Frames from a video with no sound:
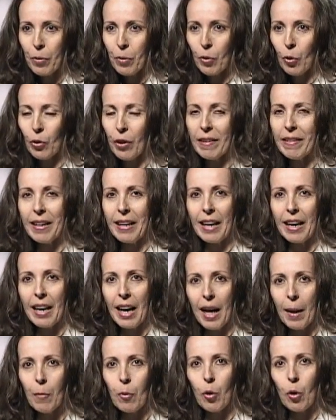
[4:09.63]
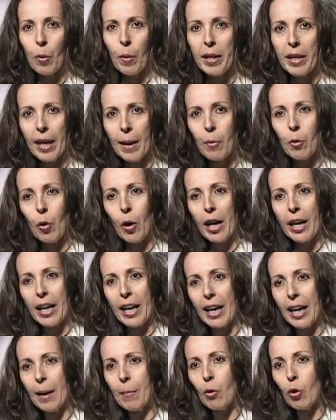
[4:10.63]
Nos acicalamos, nos bañamos, nos
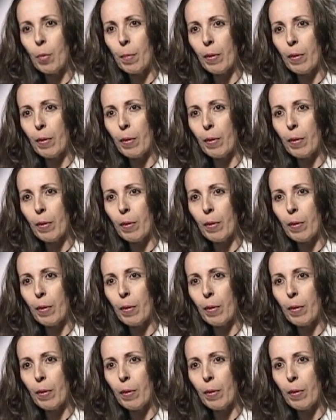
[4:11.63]
arreglamos,